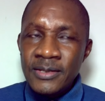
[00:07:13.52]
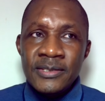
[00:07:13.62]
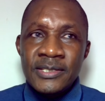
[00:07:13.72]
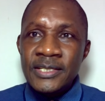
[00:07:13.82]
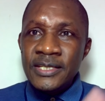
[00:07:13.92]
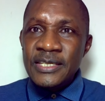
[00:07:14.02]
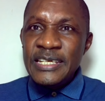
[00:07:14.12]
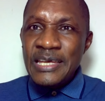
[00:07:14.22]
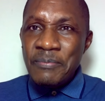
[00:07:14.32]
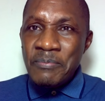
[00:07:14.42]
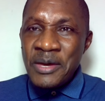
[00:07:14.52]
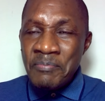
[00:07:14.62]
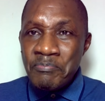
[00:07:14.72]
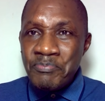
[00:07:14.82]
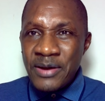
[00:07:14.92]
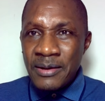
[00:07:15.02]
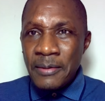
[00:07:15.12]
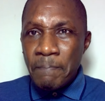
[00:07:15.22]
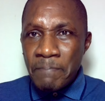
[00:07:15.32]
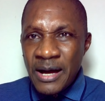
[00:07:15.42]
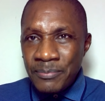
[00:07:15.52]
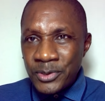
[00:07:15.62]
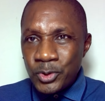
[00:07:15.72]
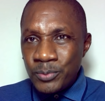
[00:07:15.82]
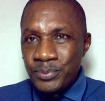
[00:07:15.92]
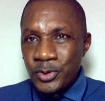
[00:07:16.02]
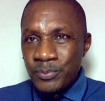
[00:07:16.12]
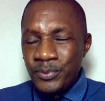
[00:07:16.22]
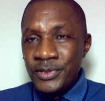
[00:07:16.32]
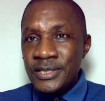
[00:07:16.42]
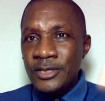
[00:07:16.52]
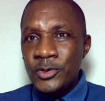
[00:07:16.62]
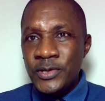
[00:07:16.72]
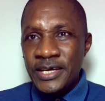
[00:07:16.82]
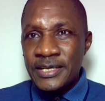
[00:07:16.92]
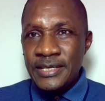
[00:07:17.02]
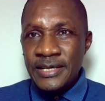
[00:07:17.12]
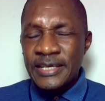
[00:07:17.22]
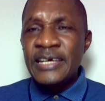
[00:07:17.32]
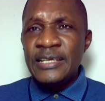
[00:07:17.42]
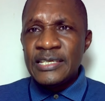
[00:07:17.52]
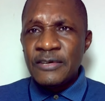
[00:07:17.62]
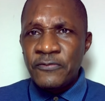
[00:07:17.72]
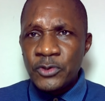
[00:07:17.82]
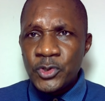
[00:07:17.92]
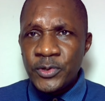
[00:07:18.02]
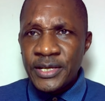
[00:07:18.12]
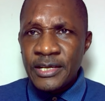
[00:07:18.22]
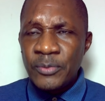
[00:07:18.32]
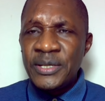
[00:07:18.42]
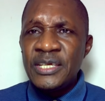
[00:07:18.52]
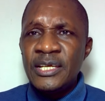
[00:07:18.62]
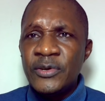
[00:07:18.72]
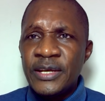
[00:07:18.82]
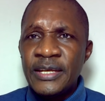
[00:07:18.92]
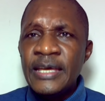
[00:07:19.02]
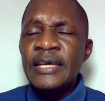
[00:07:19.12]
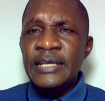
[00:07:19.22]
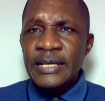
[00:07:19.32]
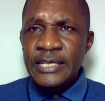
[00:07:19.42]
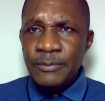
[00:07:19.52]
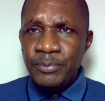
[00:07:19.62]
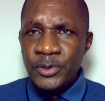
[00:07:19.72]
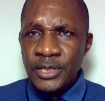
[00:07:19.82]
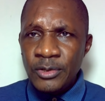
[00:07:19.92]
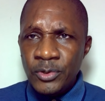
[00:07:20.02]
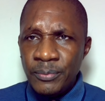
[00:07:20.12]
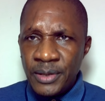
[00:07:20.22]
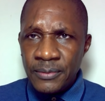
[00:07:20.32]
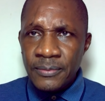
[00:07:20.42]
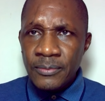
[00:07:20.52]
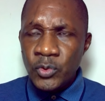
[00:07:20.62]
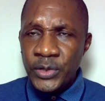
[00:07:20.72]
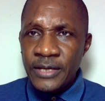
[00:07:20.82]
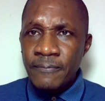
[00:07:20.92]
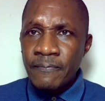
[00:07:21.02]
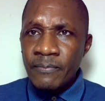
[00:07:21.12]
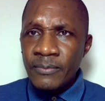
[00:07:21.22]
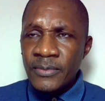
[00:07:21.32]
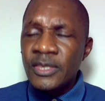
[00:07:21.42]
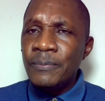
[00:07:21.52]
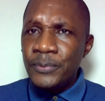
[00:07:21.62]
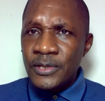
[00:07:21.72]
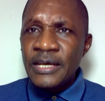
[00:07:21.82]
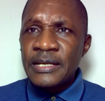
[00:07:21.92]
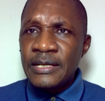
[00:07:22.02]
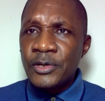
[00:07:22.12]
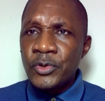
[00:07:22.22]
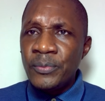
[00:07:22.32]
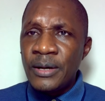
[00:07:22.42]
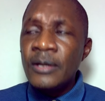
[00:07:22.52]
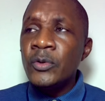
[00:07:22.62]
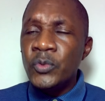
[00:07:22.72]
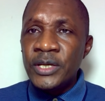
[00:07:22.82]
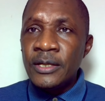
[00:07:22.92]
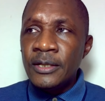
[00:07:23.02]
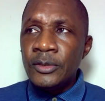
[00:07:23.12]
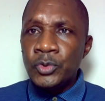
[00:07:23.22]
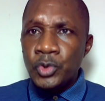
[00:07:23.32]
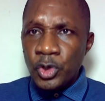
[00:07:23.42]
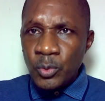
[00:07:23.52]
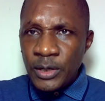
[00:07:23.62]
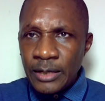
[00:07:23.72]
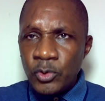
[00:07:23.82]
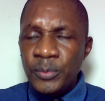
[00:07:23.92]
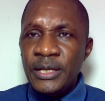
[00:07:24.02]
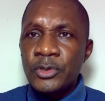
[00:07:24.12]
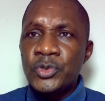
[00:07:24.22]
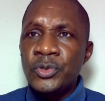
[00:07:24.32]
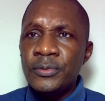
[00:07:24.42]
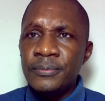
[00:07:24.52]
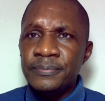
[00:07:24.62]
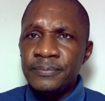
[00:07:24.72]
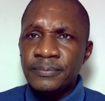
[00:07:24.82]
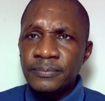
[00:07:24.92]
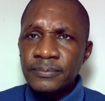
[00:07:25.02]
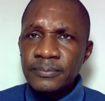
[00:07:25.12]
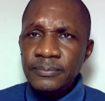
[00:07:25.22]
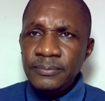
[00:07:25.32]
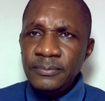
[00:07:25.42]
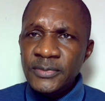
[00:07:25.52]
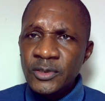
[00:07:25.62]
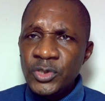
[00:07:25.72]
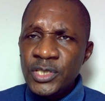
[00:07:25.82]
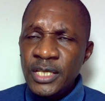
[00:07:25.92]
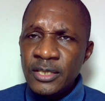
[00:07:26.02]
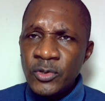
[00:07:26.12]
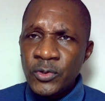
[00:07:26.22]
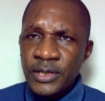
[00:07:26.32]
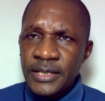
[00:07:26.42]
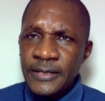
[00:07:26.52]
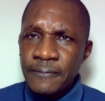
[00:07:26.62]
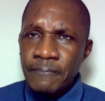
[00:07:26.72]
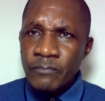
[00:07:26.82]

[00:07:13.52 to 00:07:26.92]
Sidi qui n'est même pas membre du bureau politique du RDR. Quelle est sa fonction RDR, il est député de Mans, oui député RDR de Oui, donnez-moi la nomination de Siriki Konaté